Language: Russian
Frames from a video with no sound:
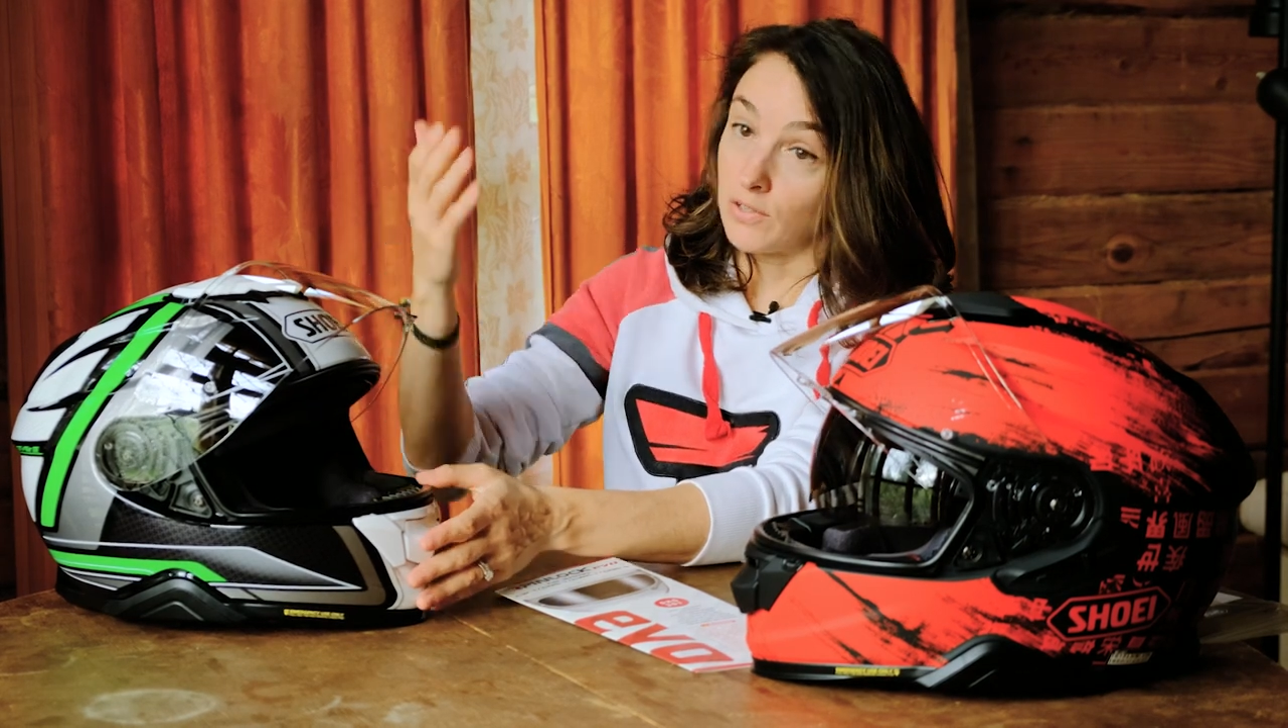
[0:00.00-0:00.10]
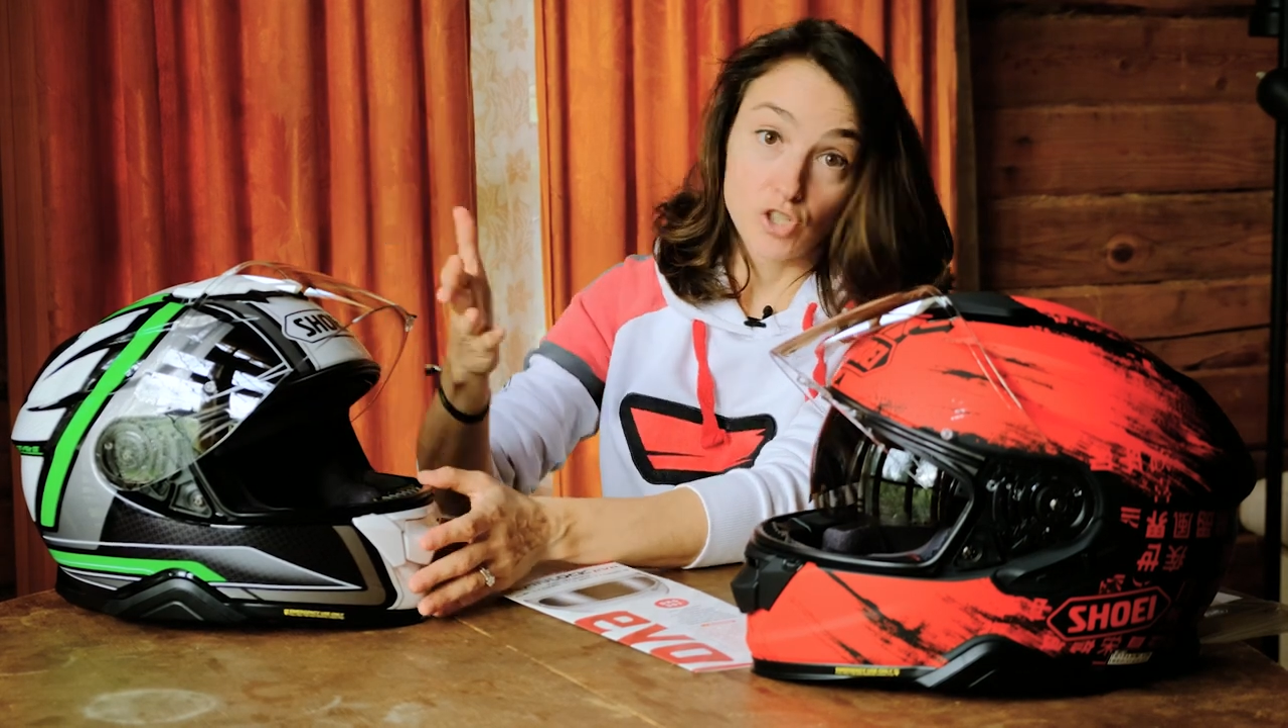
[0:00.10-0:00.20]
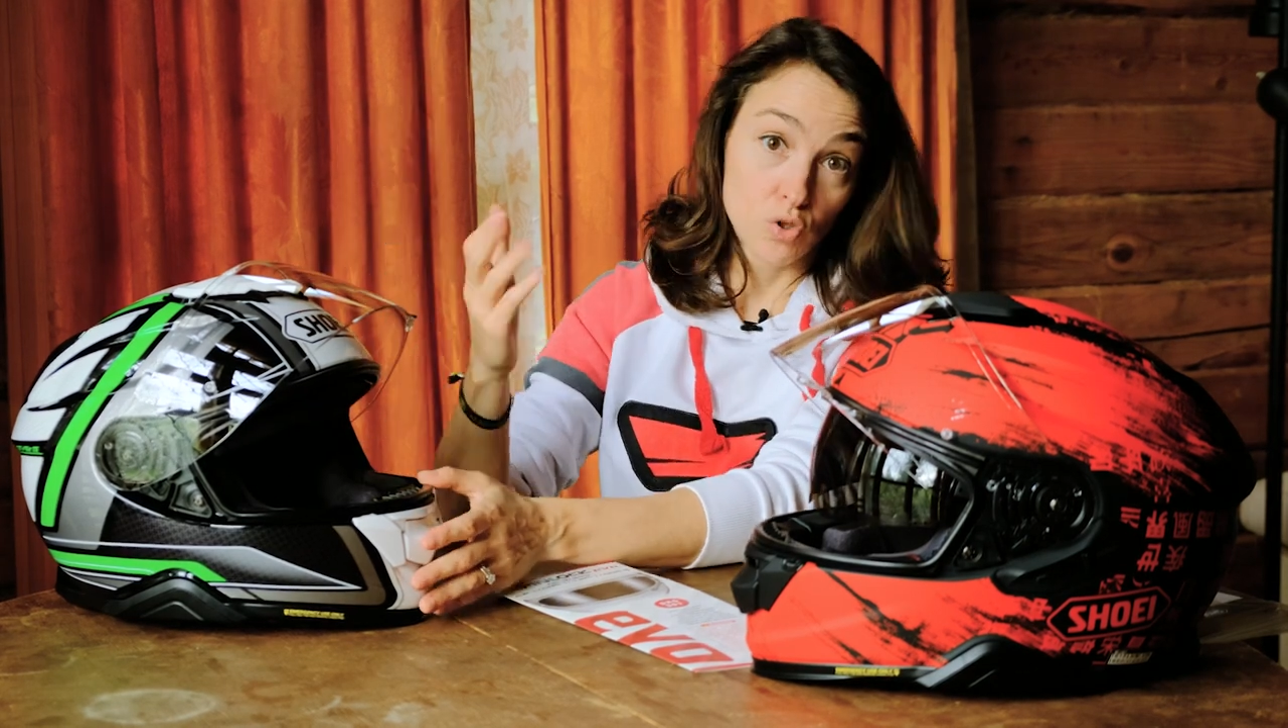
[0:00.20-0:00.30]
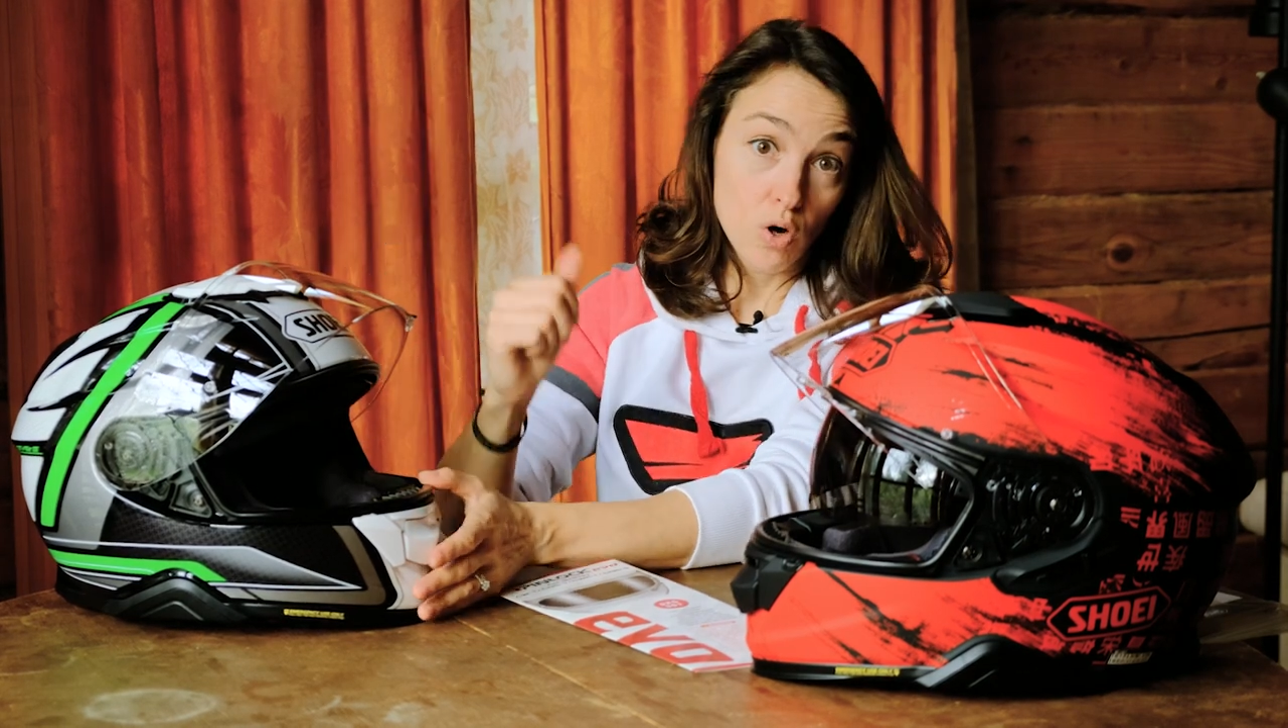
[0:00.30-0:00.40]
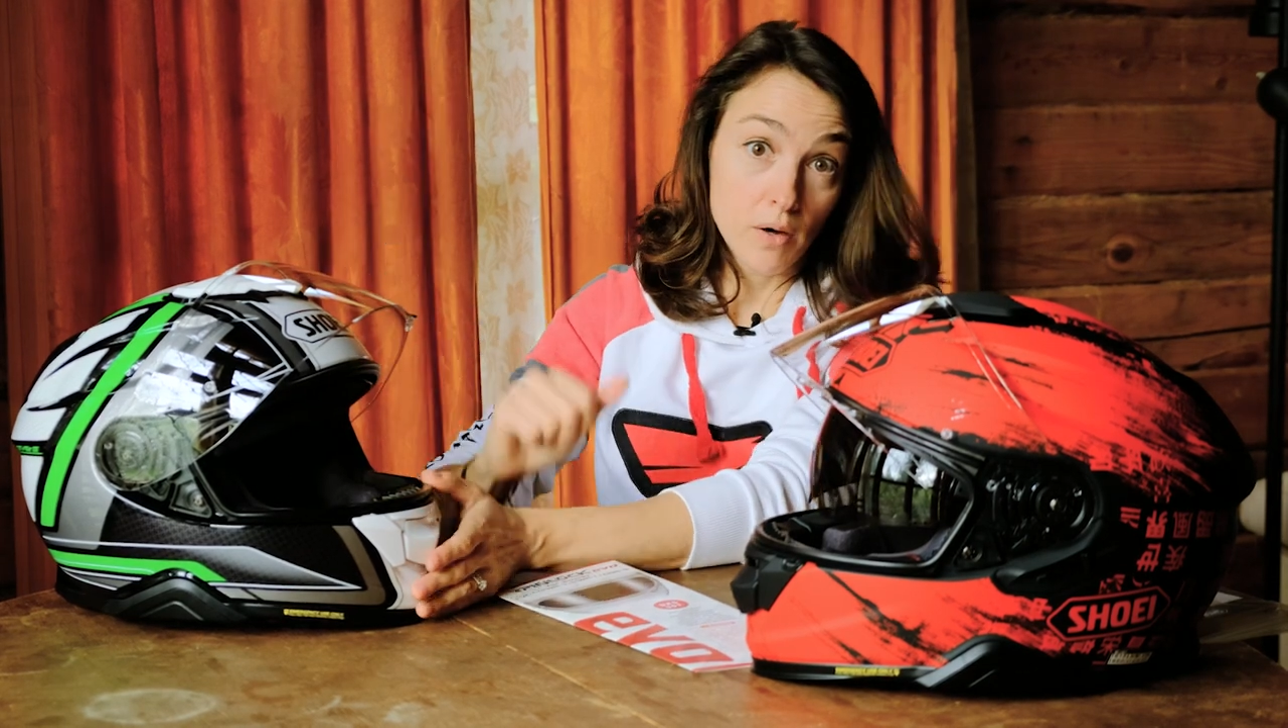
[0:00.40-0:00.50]

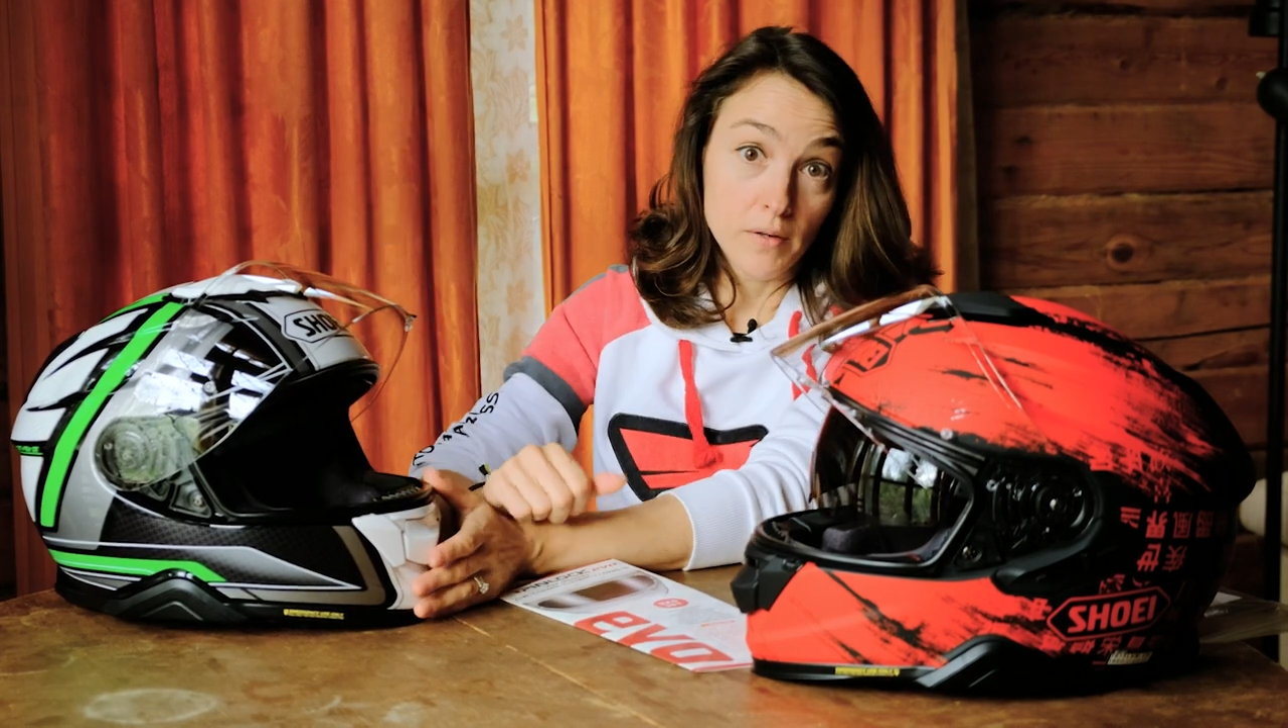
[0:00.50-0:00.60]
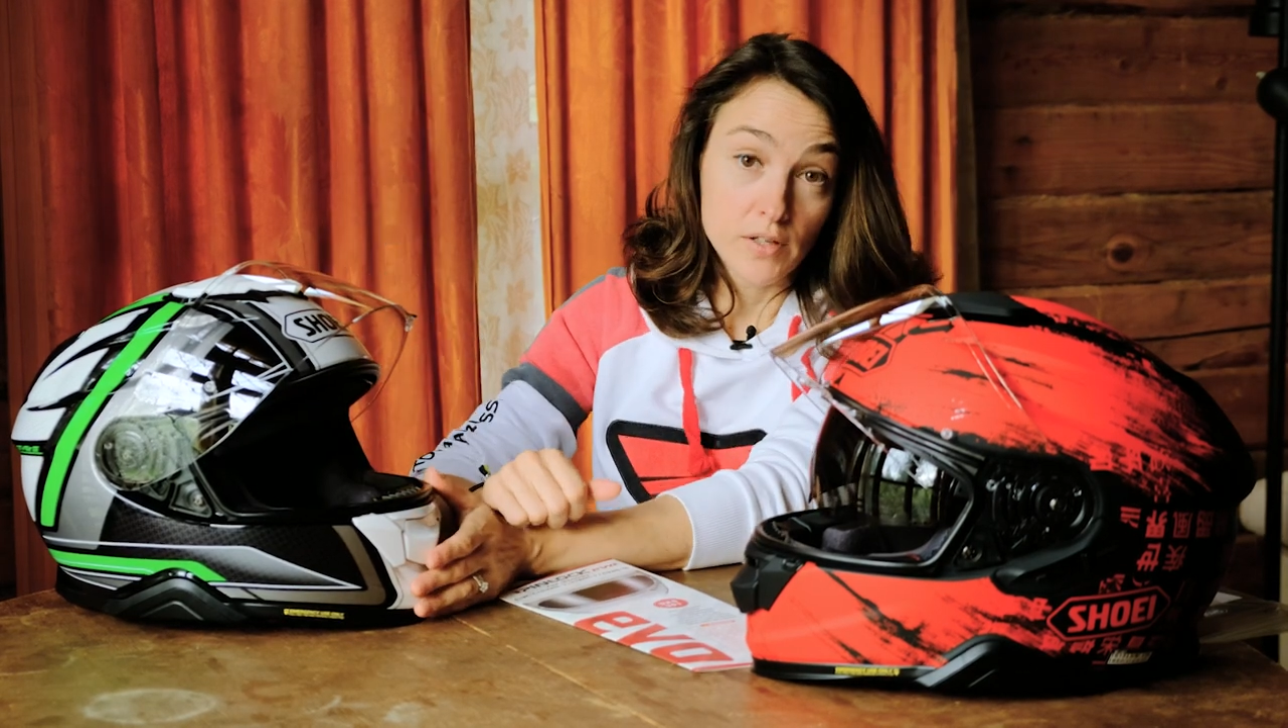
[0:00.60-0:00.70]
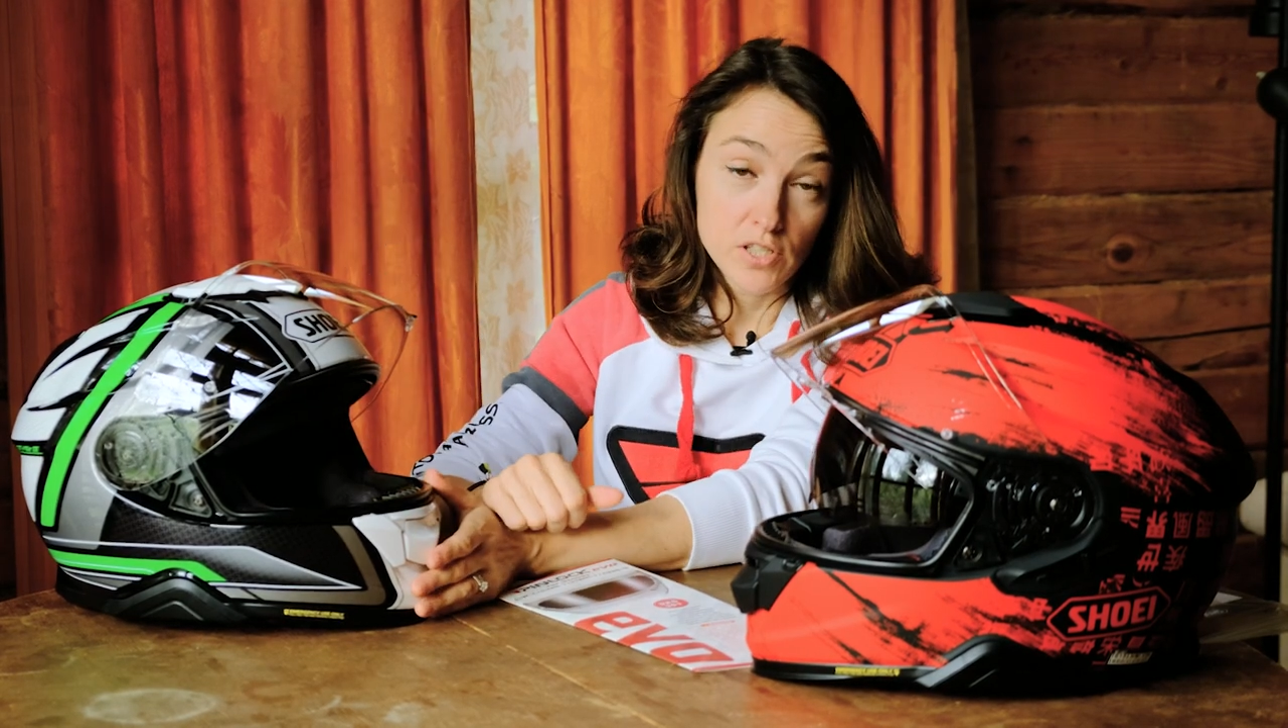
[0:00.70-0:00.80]
что,